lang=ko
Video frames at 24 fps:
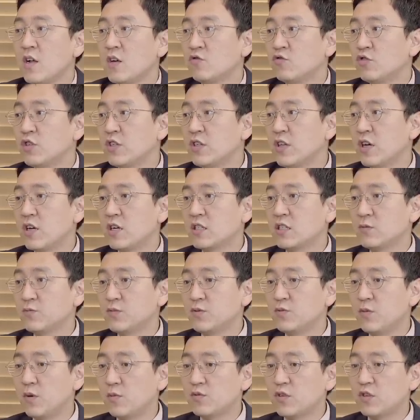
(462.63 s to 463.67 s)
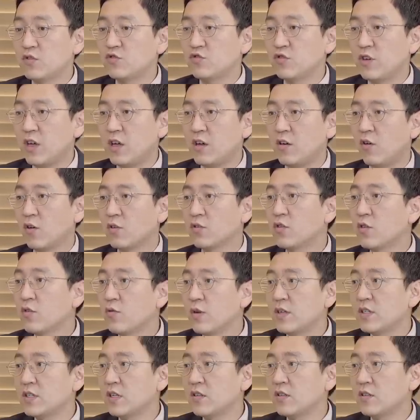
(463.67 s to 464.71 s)
우리나라 식품 업체 중에
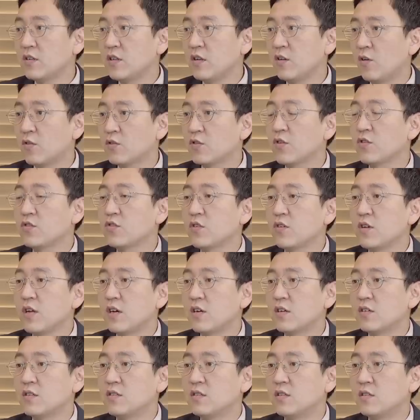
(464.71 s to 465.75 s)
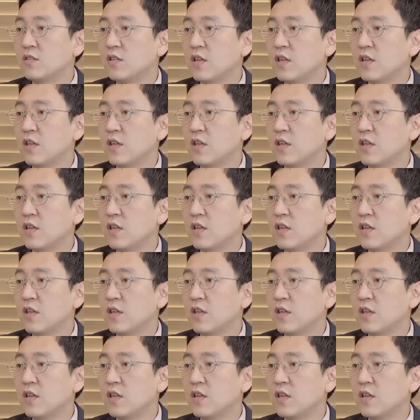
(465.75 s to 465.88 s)
어떤 회사들이 어떤 전략을 쓸